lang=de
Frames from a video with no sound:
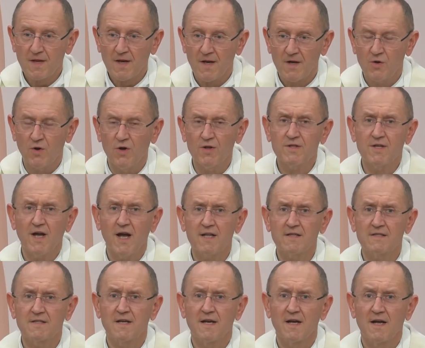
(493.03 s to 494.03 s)
Gott
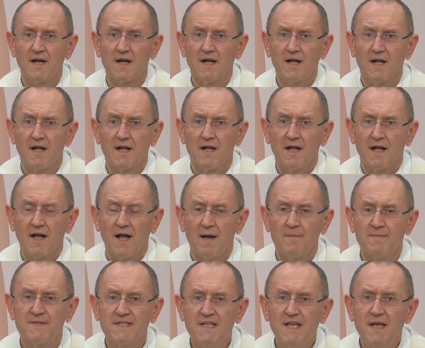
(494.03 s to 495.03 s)
hat am
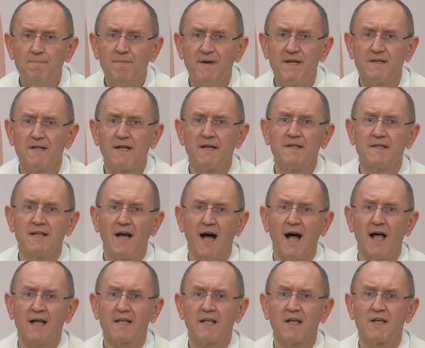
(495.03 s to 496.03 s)
siebenten
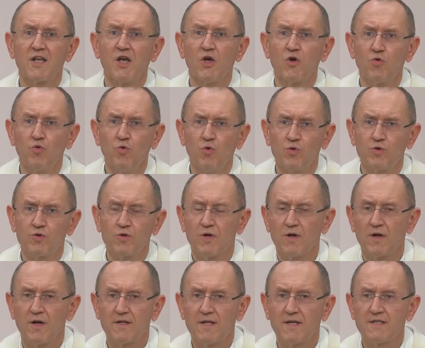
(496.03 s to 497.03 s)
Tag geruht.
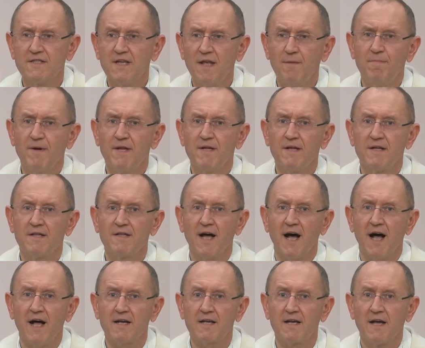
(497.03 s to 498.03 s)
Der siebente
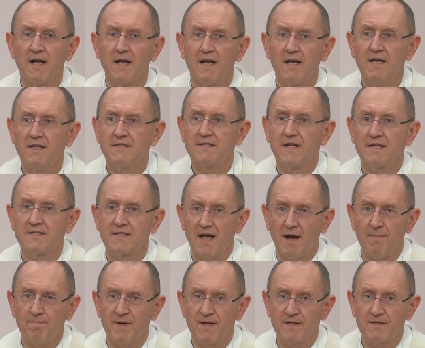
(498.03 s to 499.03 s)
Tag ist der
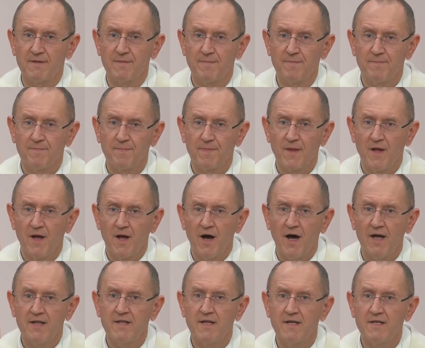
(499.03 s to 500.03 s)
Sabbat.
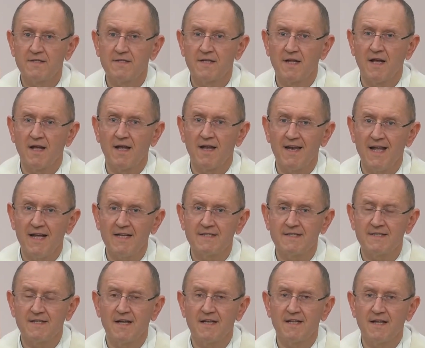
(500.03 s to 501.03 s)
Heute ist der
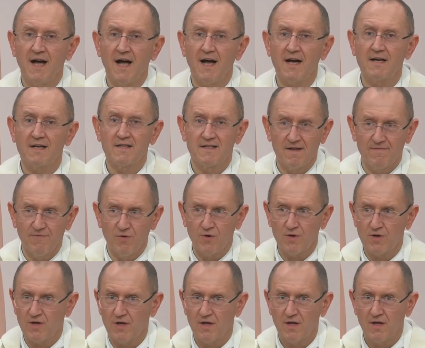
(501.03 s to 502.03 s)
letzte Tag der
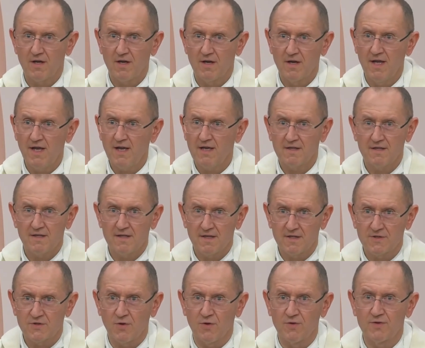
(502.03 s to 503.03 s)
Woche, nicht der
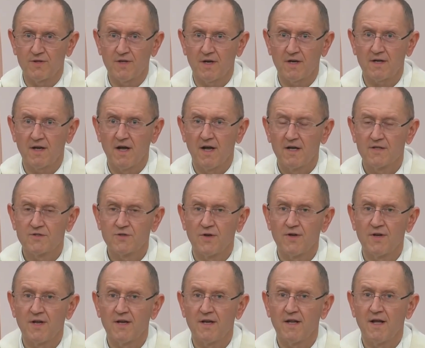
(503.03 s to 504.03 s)
Sonntag,
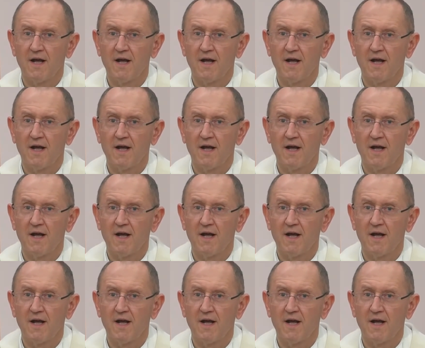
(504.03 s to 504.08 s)
sondern